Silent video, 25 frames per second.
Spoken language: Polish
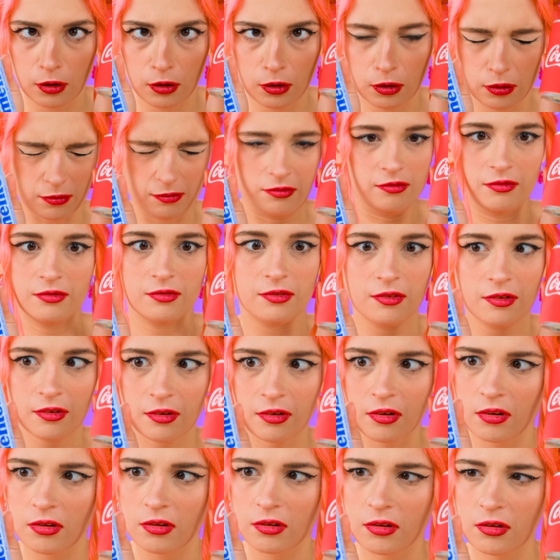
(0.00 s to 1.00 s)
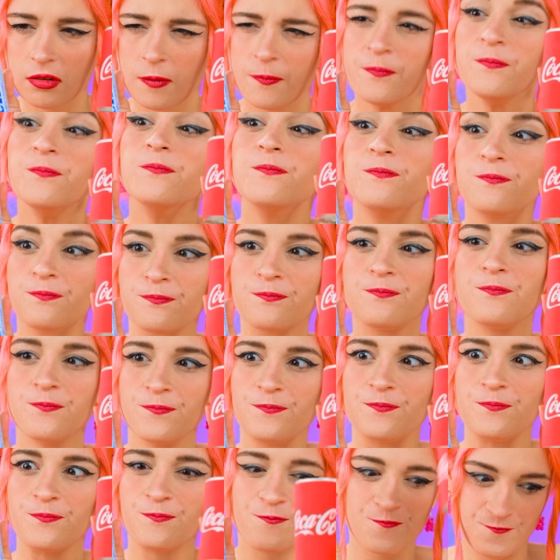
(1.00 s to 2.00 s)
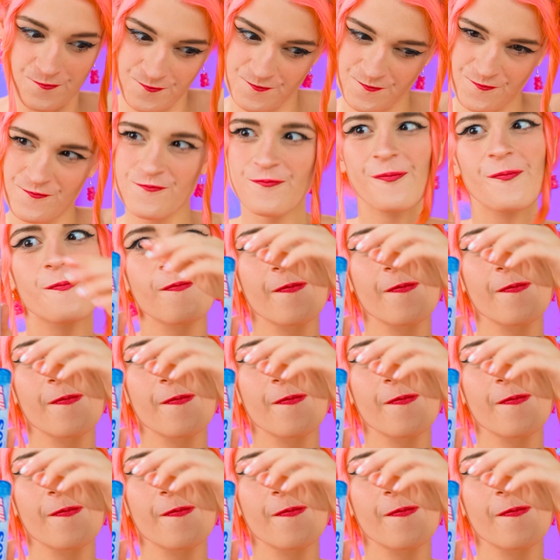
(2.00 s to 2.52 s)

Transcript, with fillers: do mojego eksperymentu wystarczy jeden